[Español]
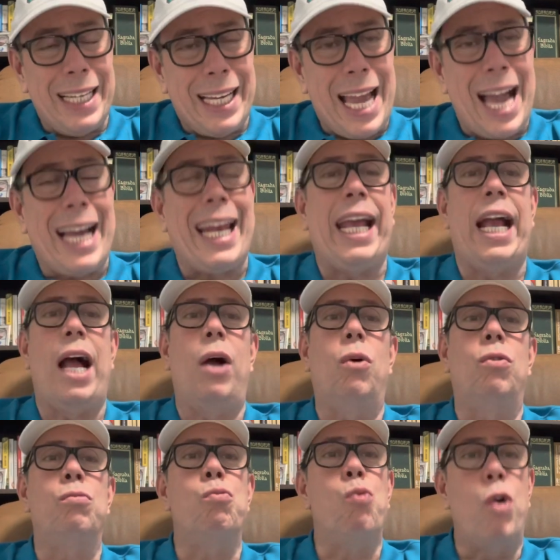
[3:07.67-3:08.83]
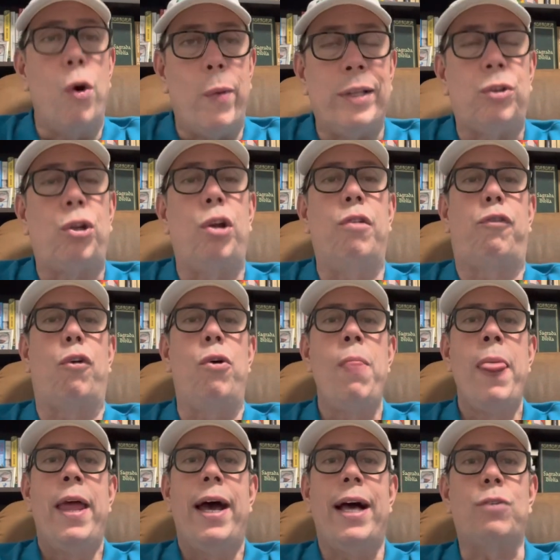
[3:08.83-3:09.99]
agrega un muy buen triunfo
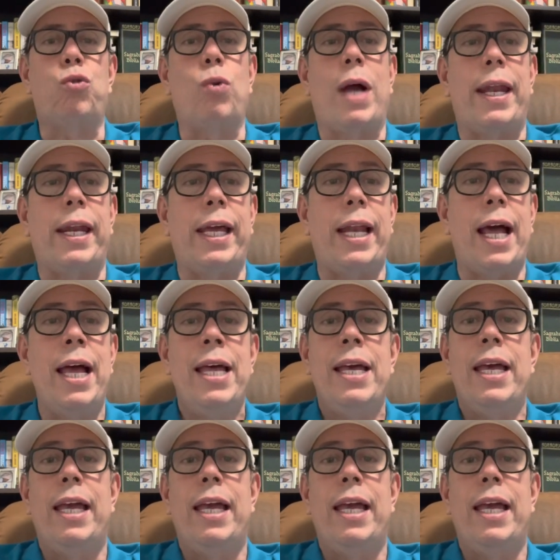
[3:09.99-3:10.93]
a su carrera,